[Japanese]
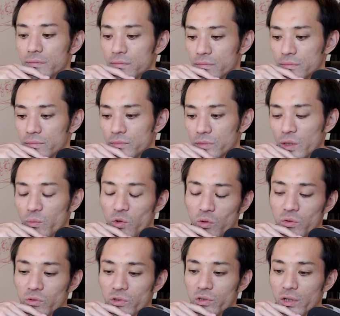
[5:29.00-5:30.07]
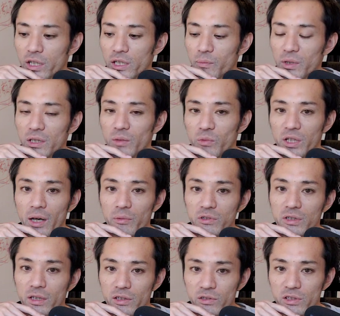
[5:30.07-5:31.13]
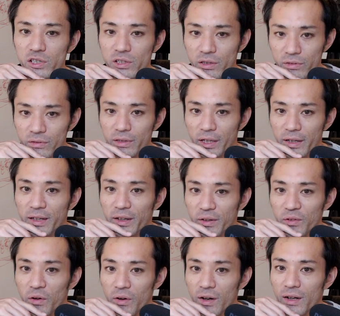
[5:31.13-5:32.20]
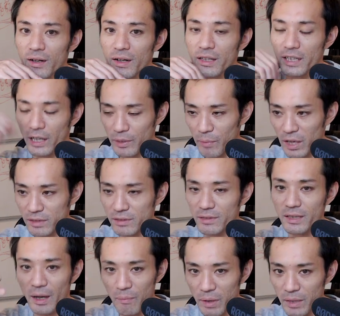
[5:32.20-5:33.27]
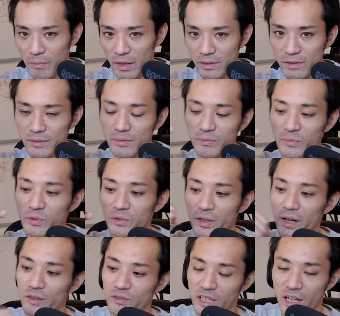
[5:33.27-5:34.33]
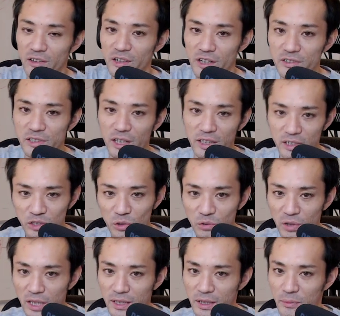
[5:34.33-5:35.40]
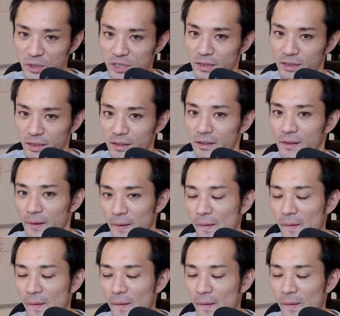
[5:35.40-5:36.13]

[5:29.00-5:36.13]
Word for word: うん、でも多くの人は決めても破ったりしてるんで結構やります頑張ります僕はあのやるやる詐欺に相当合ってきましたんで